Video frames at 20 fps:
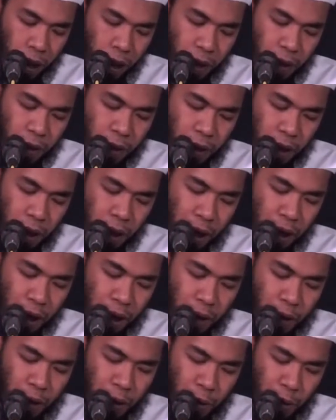Sini
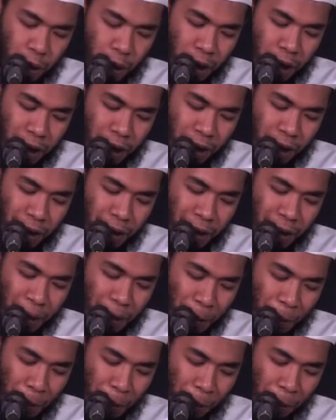ada soal ya nih.
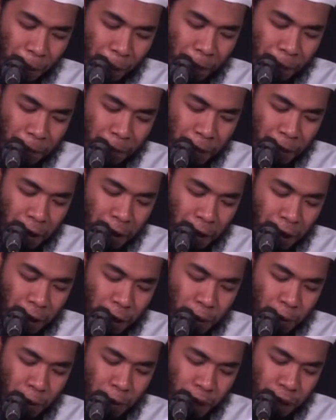
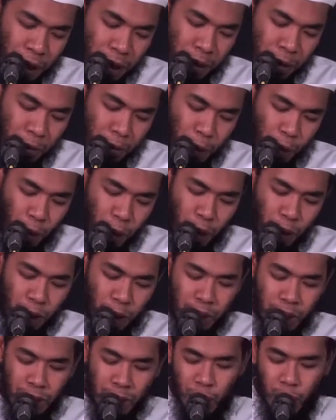Ustadz
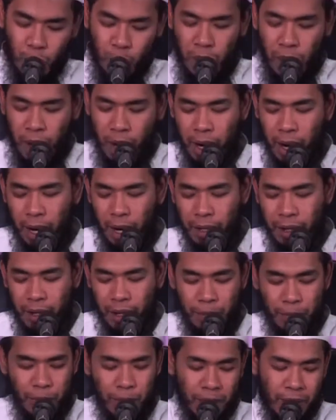mohon diulang
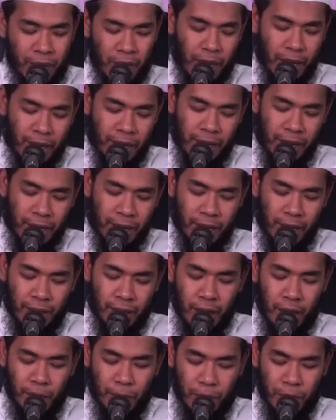lagi penjelasan
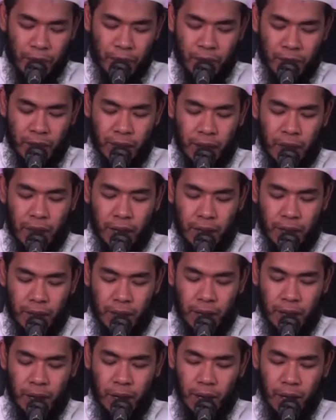tentang perincian
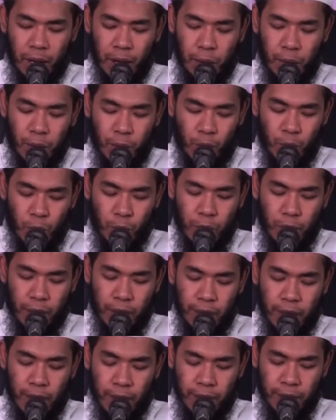merubah
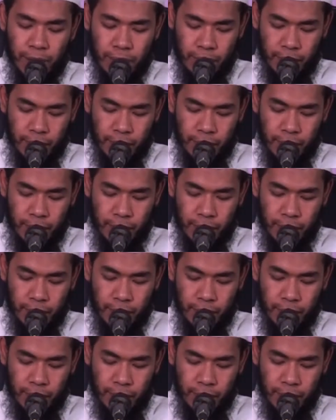niat